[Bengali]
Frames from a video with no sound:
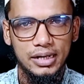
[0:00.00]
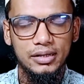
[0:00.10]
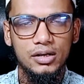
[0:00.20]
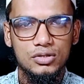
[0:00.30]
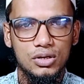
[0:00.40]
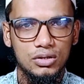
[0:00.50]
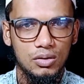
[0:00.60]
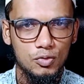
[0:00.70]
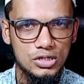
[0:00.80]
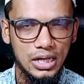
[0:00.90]
ইহদিনা সিরত
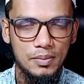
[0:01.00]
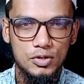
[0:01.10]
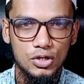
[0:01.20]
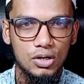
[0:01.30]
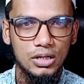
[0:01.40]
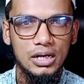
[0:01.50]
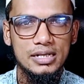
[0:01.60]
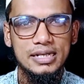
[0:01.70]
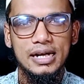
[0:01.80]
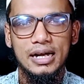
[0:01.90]
আল মুস্তাকিম আল্লাহ
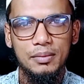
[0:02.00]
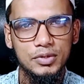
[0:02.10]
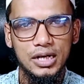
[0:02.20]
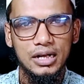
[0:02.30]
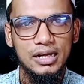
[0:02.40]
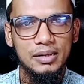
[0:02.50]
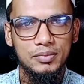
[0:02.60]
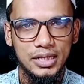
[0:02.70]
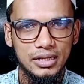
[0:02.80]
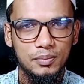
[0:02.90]
আল্লাহিনা নামতা
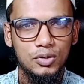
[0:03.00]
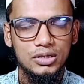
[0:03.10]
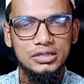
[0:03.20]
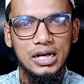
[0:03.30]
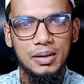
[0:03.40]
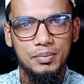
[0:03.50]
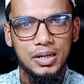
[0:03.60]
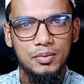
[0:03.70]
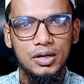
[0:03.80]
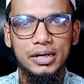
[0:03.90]
আলিহিম তাদের পথ যারা আপনার